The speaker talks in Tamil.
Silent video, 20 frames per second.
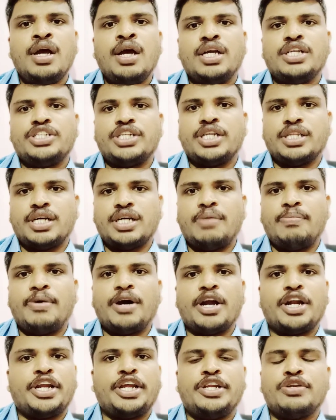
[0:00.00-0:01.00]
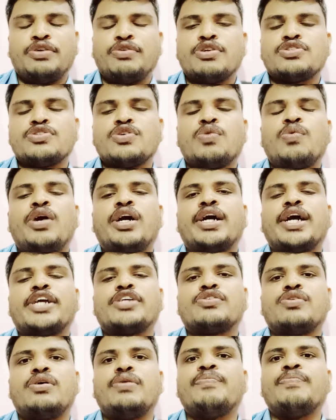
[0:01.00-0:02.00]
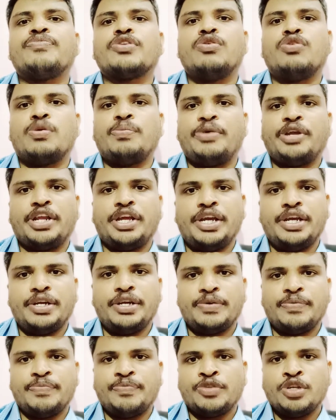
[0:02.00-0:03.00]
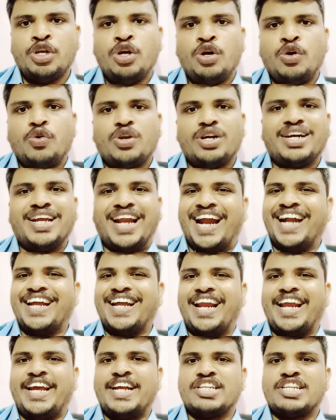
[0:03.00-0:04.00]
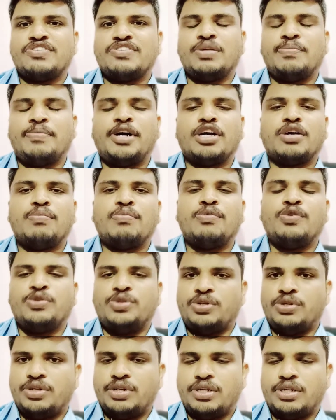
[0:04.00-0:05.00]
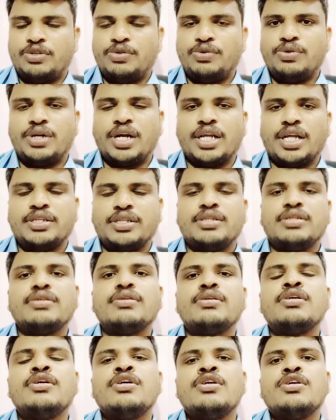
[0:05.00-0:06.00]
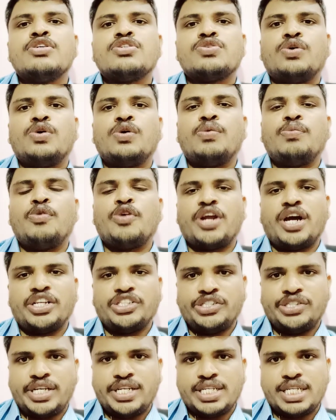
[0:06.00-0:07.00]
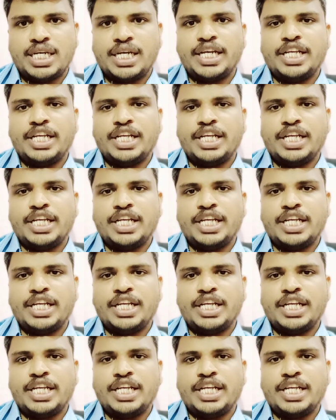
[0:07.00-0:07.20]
ஜனதா பார்ட்டின்னு கூட சொல்லுவாங்க ஆக்சுவலாக ஒரு பெரிய ஒரு கிராண்ட் அலையன்ஸ் வந்து பார்க்கும் பொழுது நடந்தது ஸோ மொராஜி தேசாய்